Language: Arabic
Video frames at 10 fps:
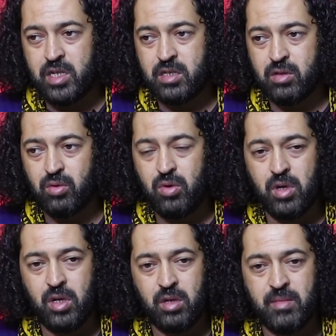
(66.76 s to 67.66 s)
حس
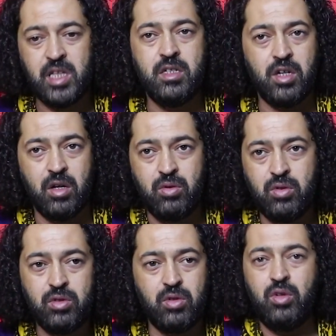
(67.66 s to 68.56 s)
تقول مهدي
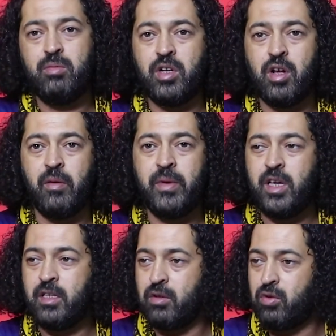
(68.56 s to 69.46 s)
شقرون تقول لبنى
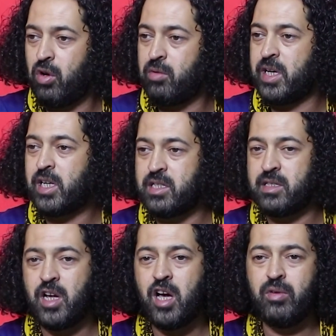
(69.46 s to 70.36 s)
نعمان تقول عمر
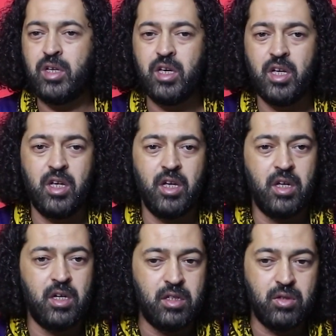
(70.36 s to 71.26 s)
كسراوي
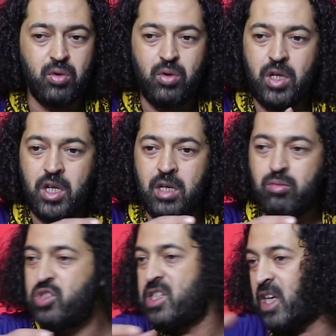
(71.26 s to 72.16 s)
تقول
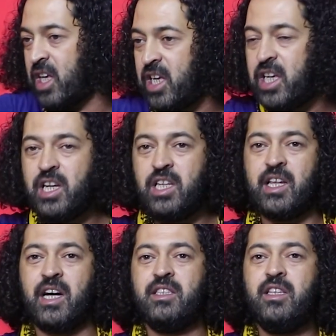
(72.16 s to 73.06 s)
الموسيقيين اللي
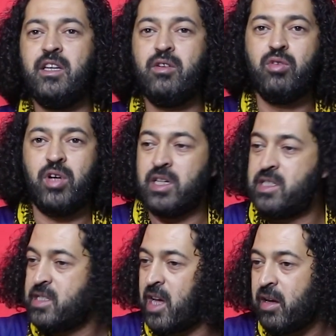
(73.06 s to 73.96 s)
تعداو
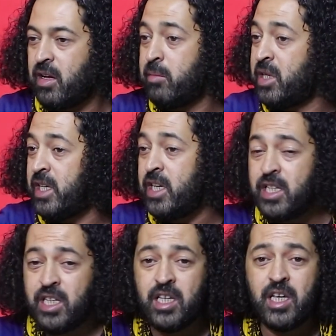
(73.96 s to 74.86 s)
عزيز
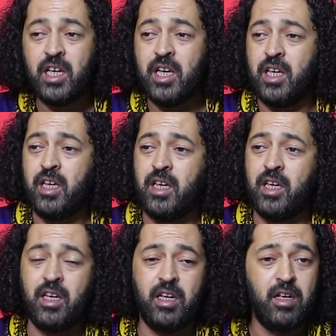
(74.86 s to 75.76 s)
بالهاني
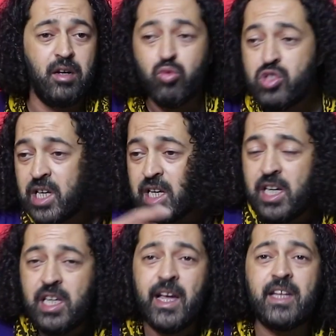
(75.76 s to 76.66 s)
آه، آه،
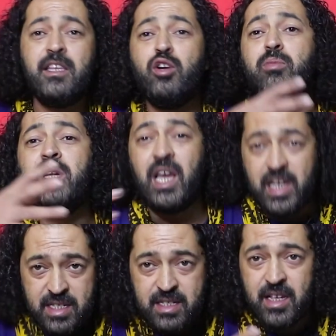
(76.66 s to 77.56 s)
الموسيقيين اللي تعداو
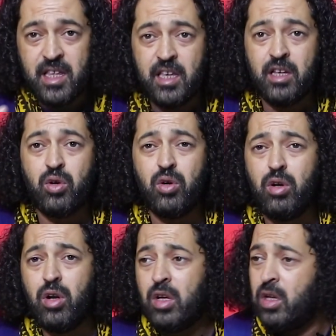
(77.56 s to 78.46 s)
بالحس هذا
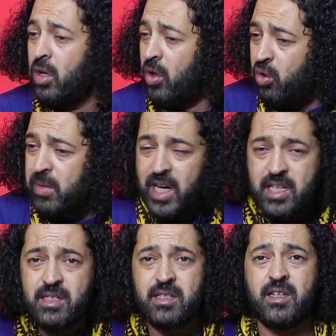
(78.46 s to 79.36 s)
الكل هما
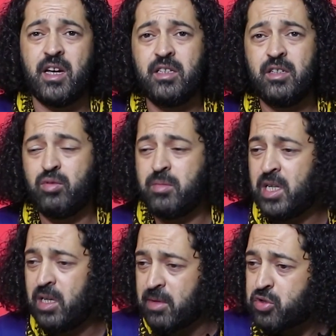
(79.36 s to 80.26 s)
حس يعني هما
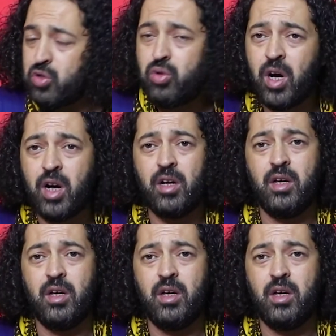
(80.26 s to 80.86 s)
المشروع